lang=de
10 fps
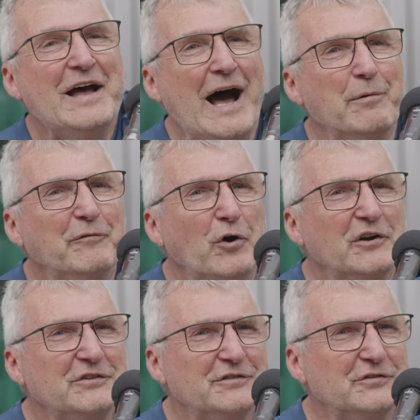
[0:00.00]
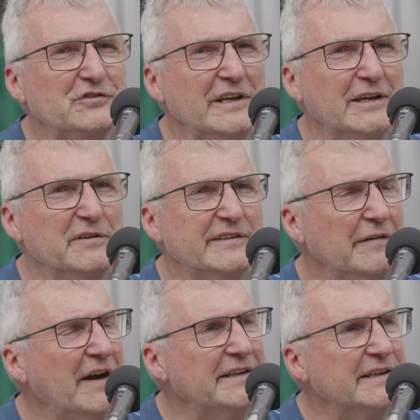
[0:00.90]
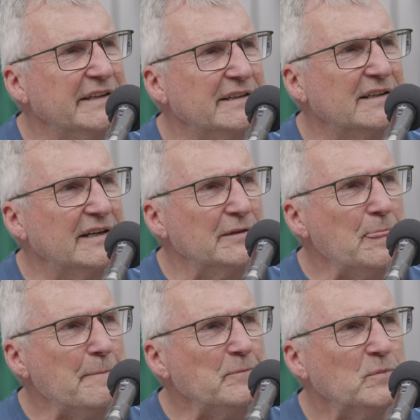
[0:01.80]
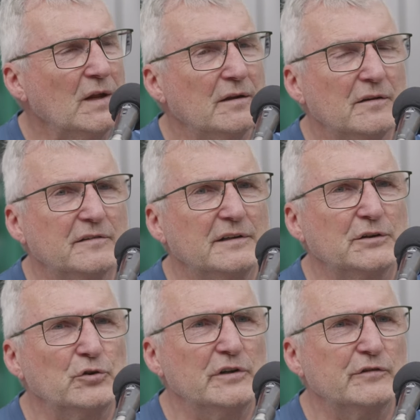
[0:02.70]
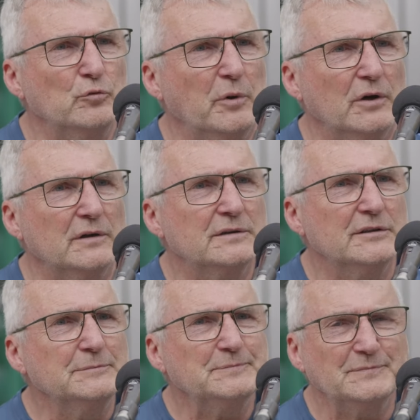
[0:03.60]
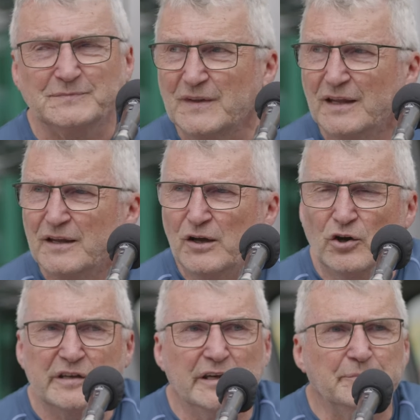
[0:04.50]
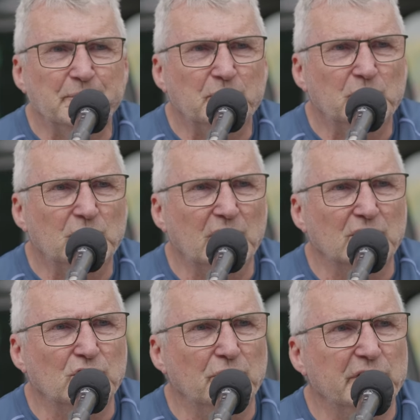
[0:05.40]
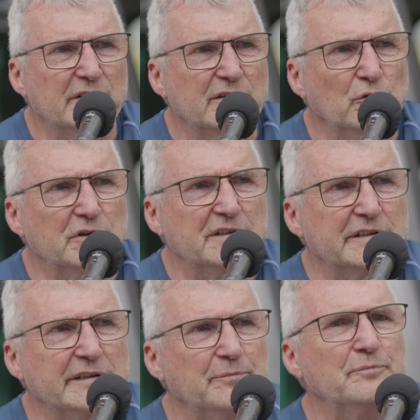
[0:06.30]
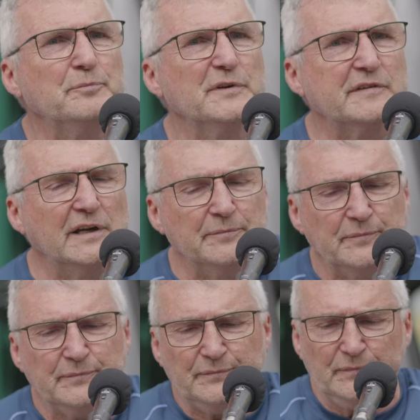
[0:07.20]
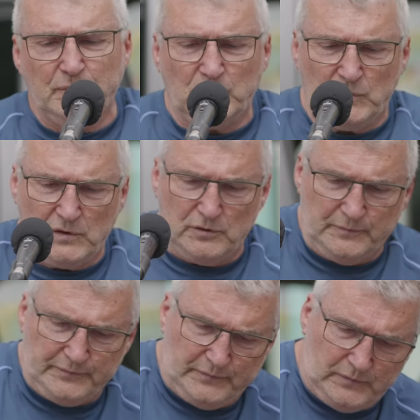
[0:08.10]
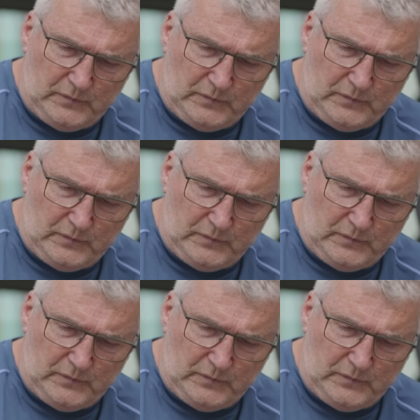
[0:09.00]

Aber Vorschläge, wie es hier weitergehen kann, sind natürlich super. Ne? Okay dann können wir jetzt eine Runde drehen. Bis dann. Jo.